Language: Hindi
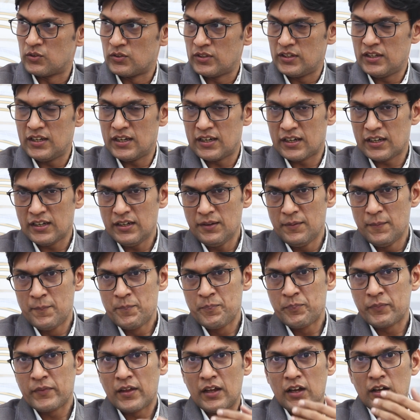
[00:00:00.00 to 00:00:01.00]
होती है आगे
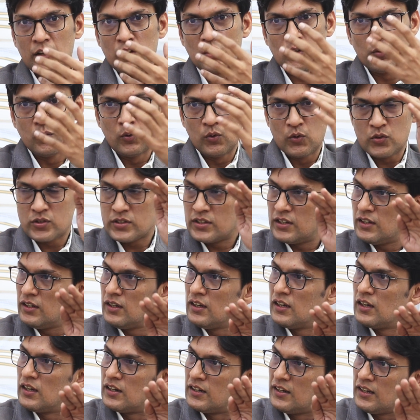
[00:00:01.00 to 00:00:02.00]
तो वो उसकी
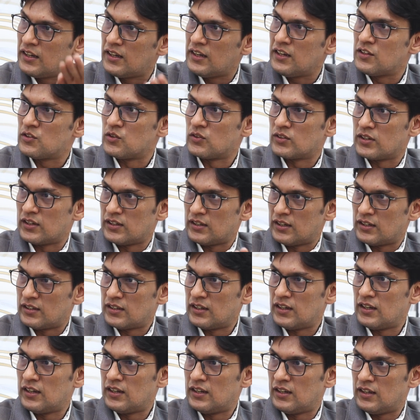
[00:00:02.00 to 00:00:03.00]
डिक्रीज होता
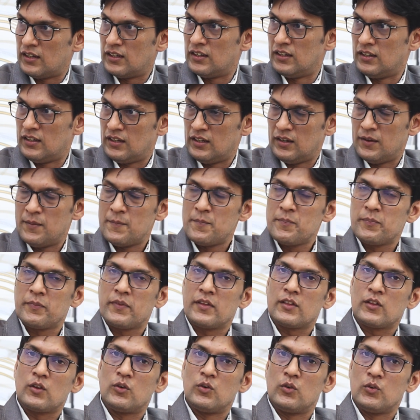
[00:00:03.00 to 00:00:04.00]
जाता है
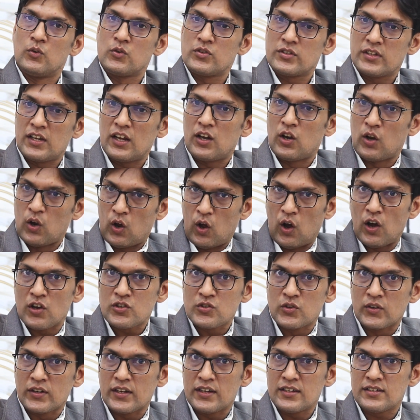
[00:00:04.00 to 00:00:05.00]
तो उसके
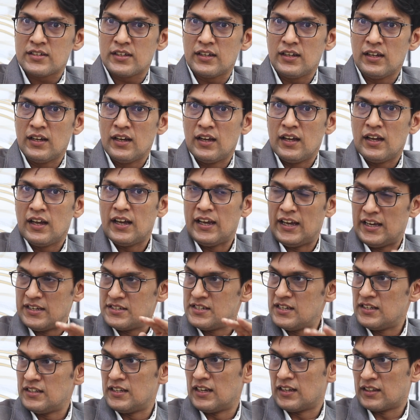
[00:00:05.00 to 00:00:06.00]
लॉस होने से
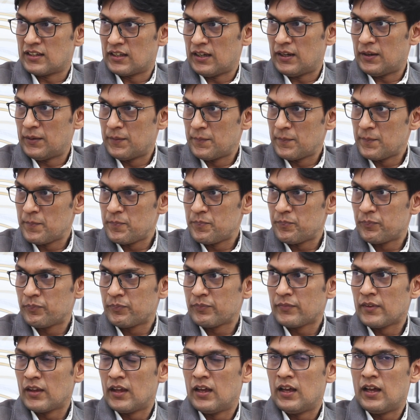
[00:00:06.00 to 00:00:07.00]
एजिंग दिखता है
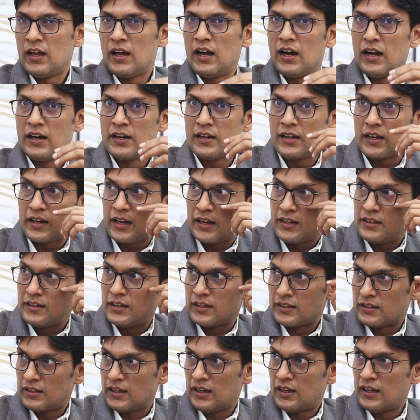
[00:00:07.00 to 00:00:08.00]
अंडर आई
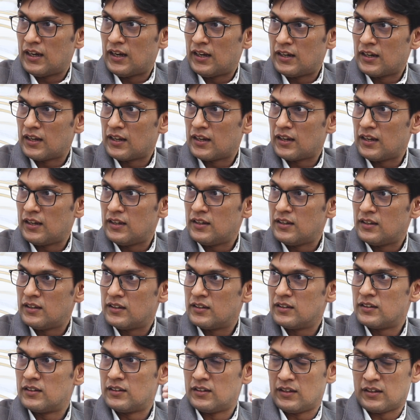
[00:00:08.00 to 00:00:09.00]
दिखता है अंडर आई
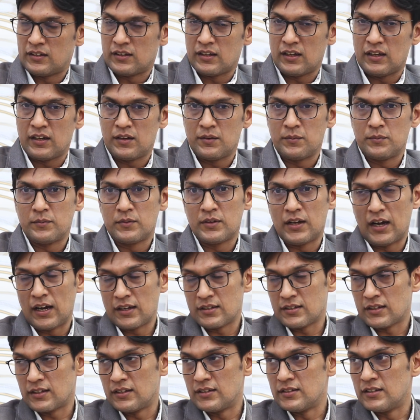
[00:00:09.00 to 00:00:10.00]
दिखता है डार्क
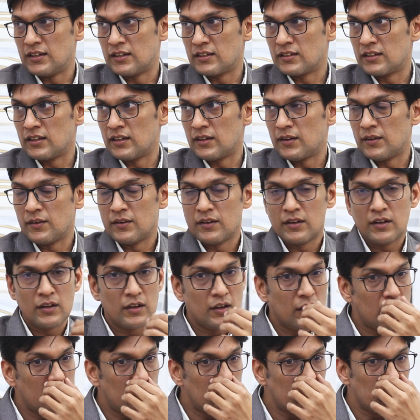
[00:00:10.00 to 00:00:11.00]
सर्कल दिखते हैं
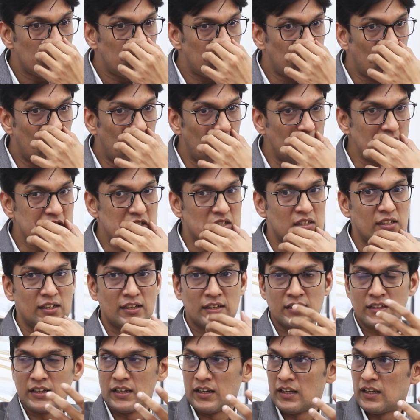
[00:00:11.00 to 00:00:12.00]
फोल्ड्स
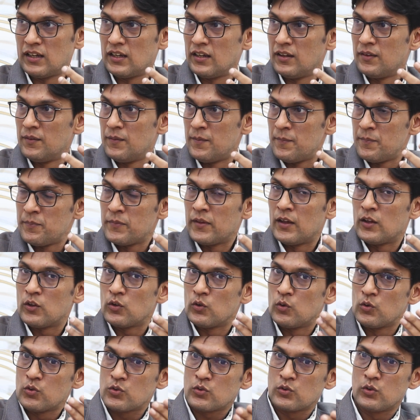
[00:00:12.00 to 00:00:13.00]
दिखते हैं
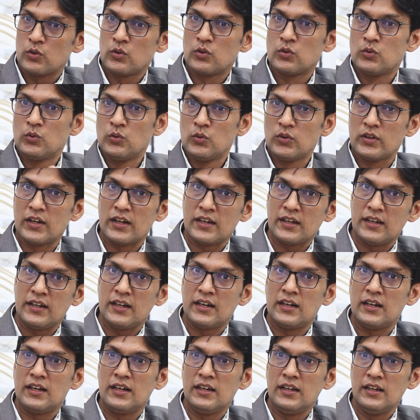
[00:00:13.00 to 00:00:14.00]
तो उसको दूर करने
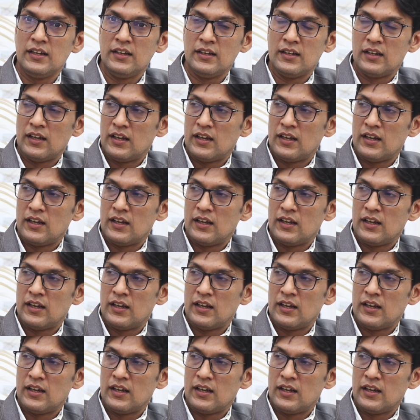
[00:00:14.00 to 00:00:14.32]
के लिए